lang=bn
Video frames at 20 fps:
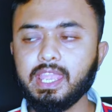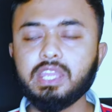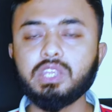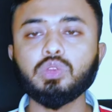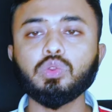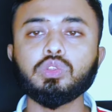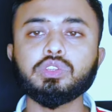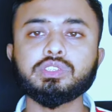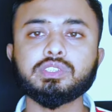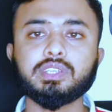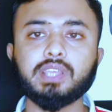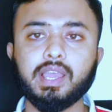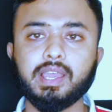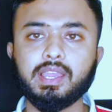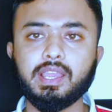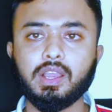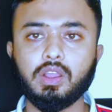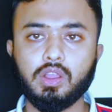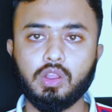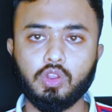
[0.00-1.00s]
এই
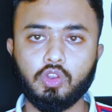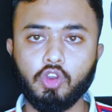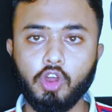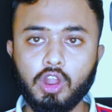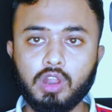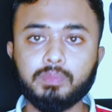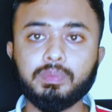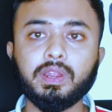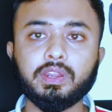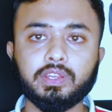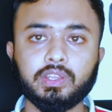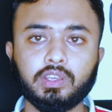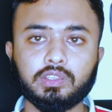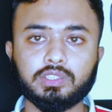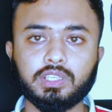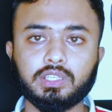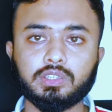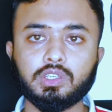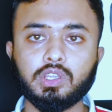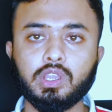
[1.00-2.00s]
টুলসটায় কনভার্ট হয়ে
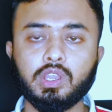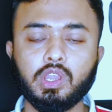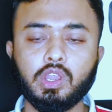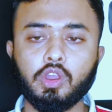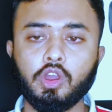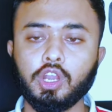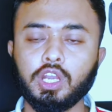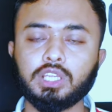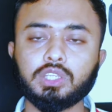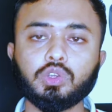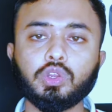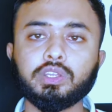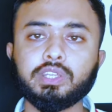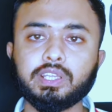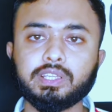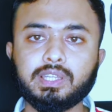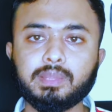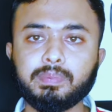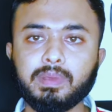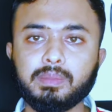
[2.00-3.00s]
অর্থাৎ হঠাৎ করে
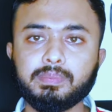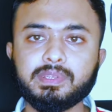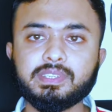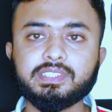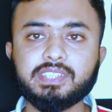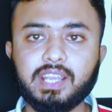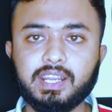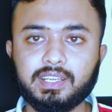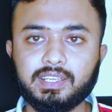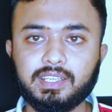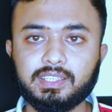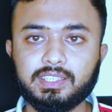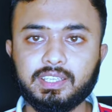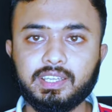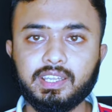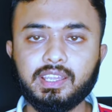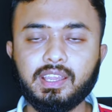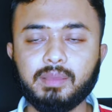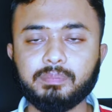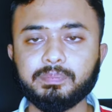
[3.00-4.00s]
দেখতে পারবেন যে একটা
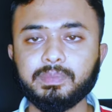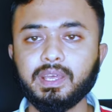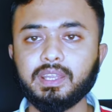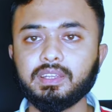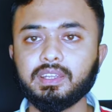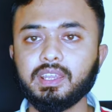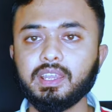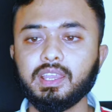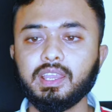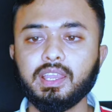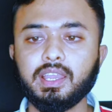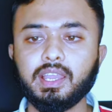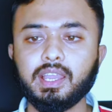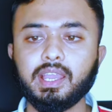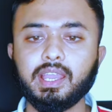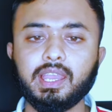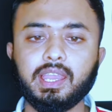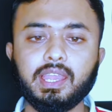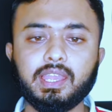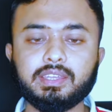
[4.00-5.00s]
দিনে আপনার
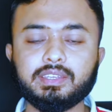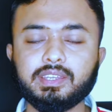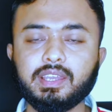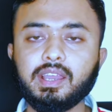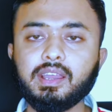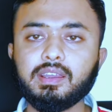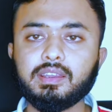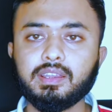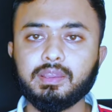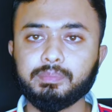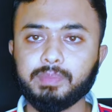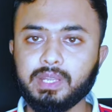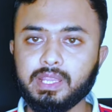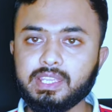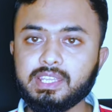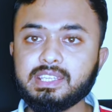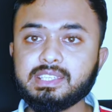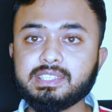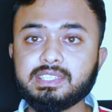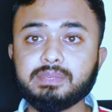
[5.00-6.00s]
এইটা মানে
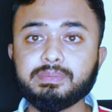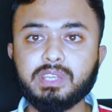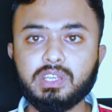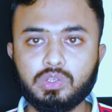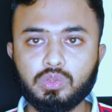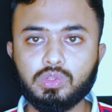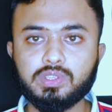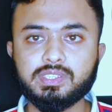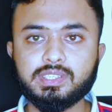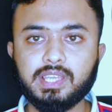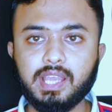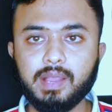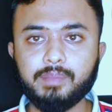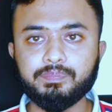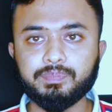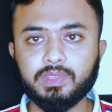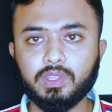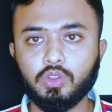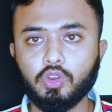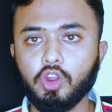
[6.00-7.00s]
ইনস্টিমের টুলসটা
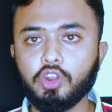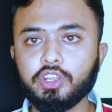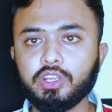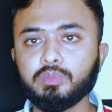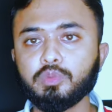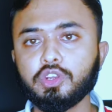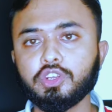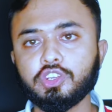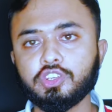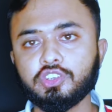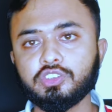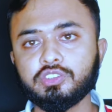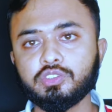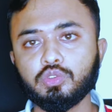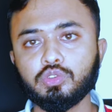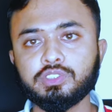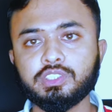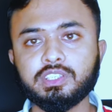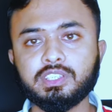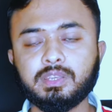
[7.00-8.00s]
কন্টেন্ট মনিটেশন
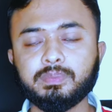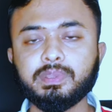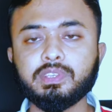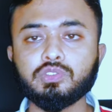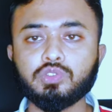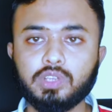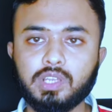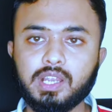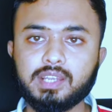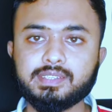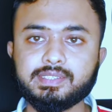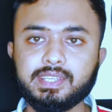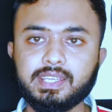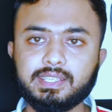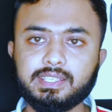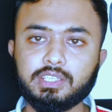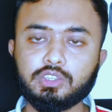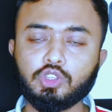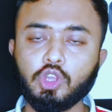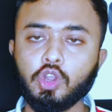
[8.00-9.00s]
টুলস হিসেবে চলে আসছে
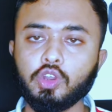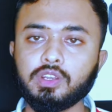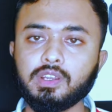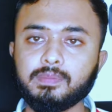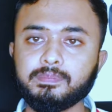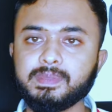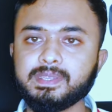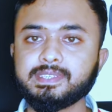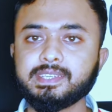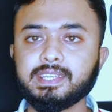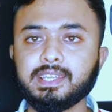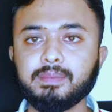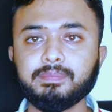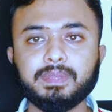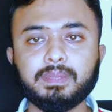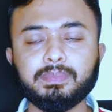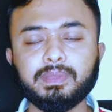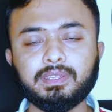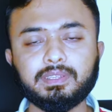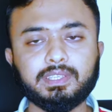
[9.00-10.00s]
দেন তখন আপনি সেট
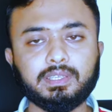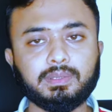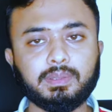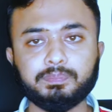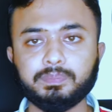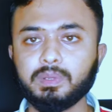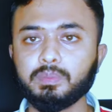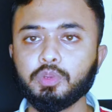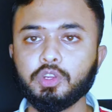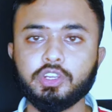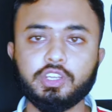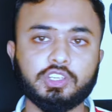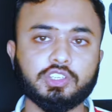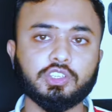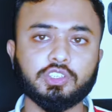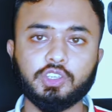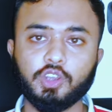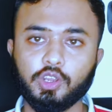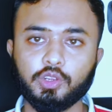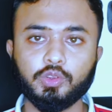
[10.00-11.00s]
আপ দেবেন দেন আপনার
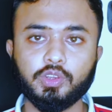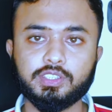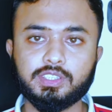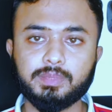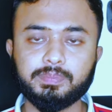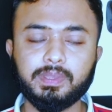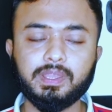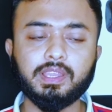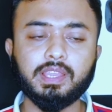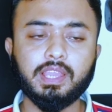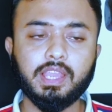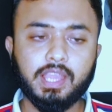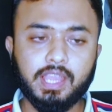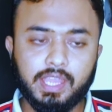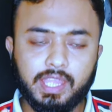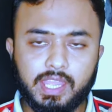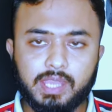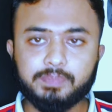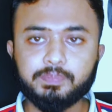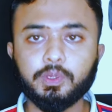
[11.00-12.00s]
মনিটেশনটা অন হয়ে যাবে
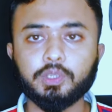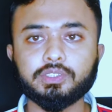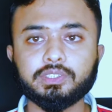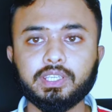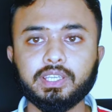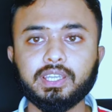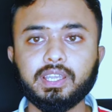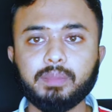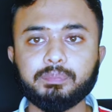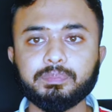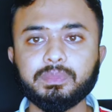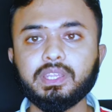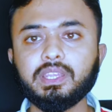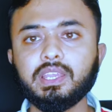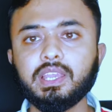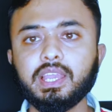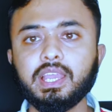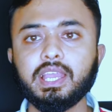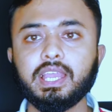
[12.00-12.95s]
এরপর থেকে আপনি